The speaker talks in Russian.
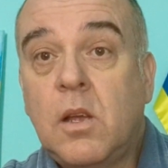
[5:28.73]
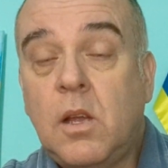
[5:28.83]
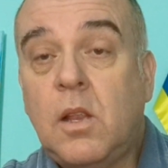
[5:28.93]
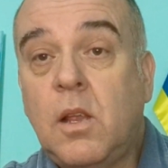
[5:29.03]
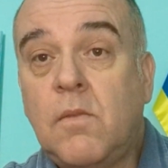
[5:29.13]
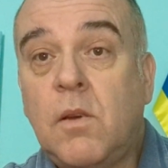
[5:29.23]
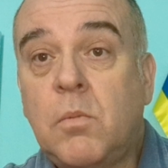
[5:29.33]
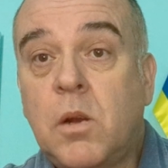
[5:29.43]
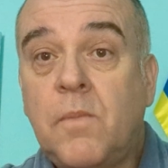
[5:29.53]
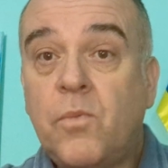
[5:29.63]
Это не
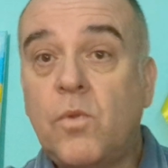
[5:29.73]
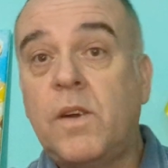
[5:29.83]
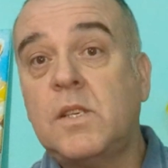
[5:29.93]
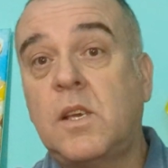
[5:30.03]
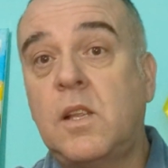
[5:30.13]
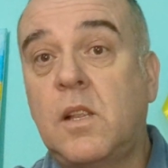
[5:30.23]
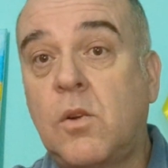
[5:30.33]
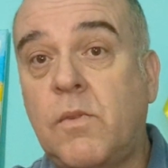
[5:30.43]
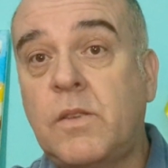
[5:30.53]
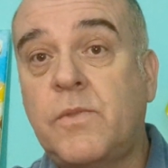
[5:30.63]
выборы. У вас Гитлер,
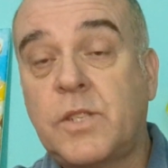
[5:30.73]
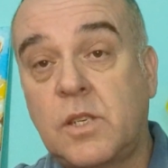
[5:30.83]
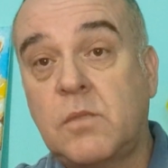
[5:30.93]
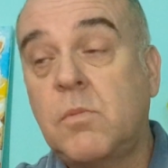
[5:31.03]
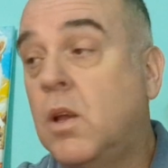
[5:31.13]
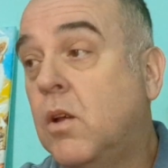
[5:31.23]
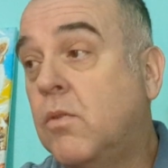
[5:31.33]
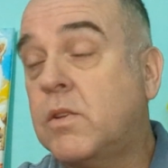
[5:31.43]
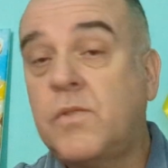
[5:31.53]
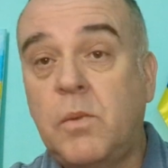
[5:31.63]
у вас фашизм,
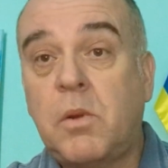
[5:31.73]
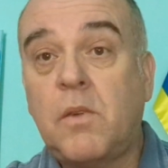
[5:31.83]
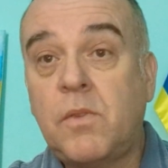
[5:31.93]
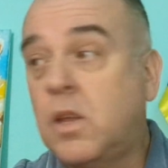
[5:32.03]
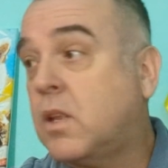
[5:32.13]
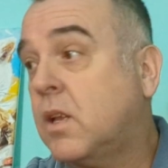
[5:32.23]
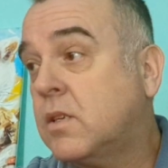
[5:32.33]
у вас выборов нет.